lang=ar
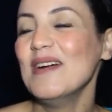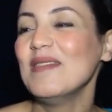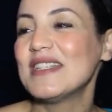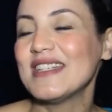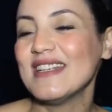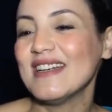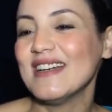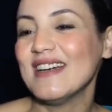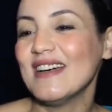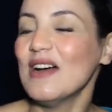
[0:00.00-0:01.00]
ماشي
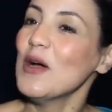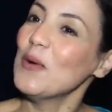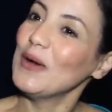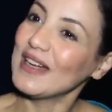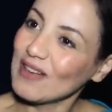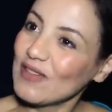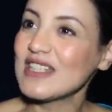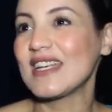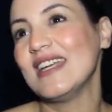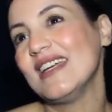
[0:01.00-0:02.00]
آه، ولكن
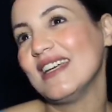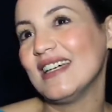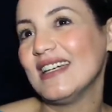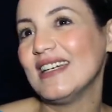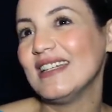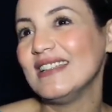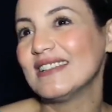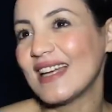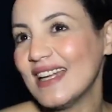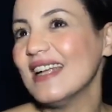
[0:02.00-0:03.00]
فاش
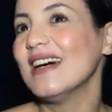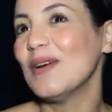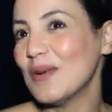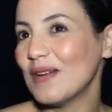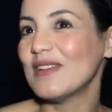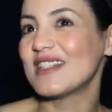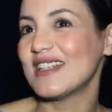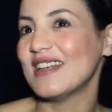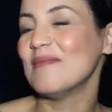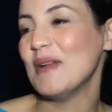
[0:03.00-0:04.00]
كيتقلق آه، ولا
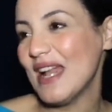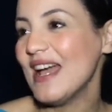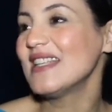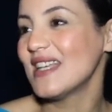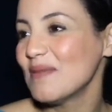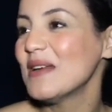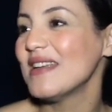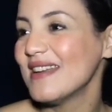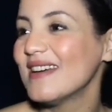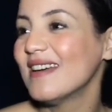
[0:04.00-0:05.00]
فاش آه، من الاحسن
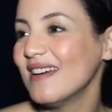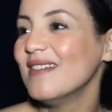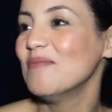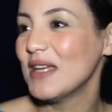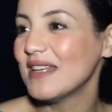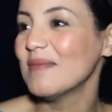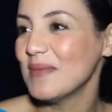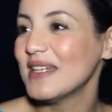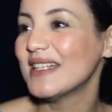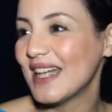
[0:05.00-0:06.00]
ما
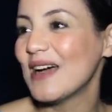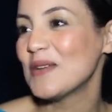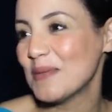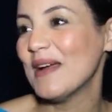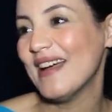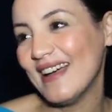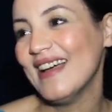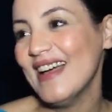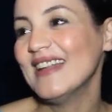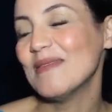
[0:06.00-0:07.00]
ما يتلاقاوش معاه
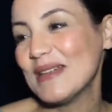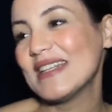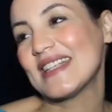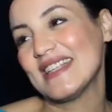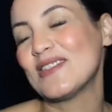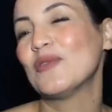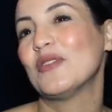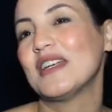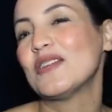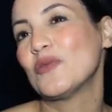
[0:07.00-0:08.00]
دابا الناس
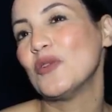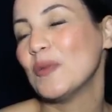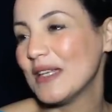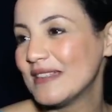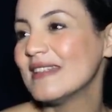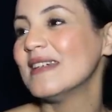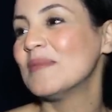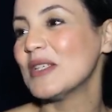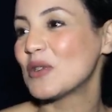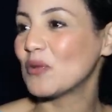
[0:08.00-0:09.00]
كيشوفوا كيشوفوه
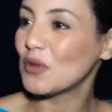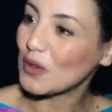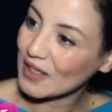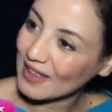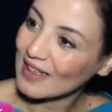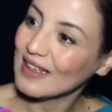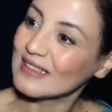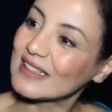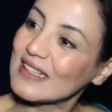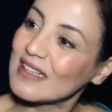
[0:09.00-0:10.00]
مؤدب تيشوفوا
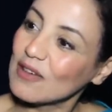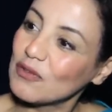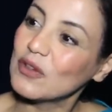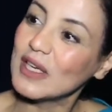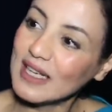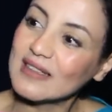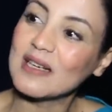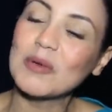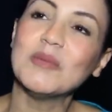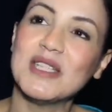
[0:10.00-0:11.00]
ظريف
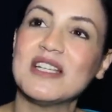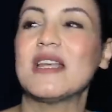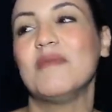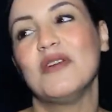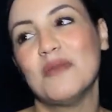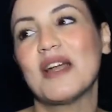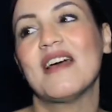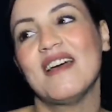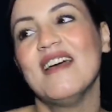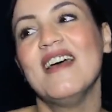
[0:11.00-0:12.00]
ويحترمهم تيحسب لهم
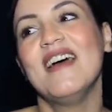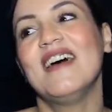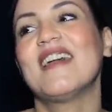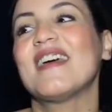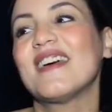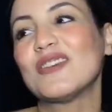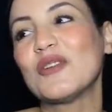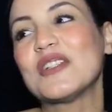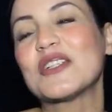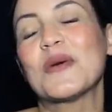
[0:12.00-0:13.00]
راه راه
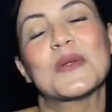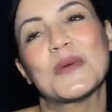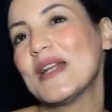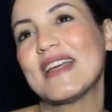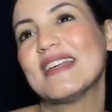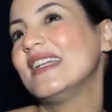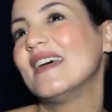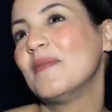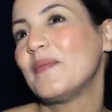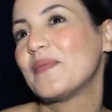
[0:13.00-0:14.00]
يقدروا يتجاوزوا ولكن لا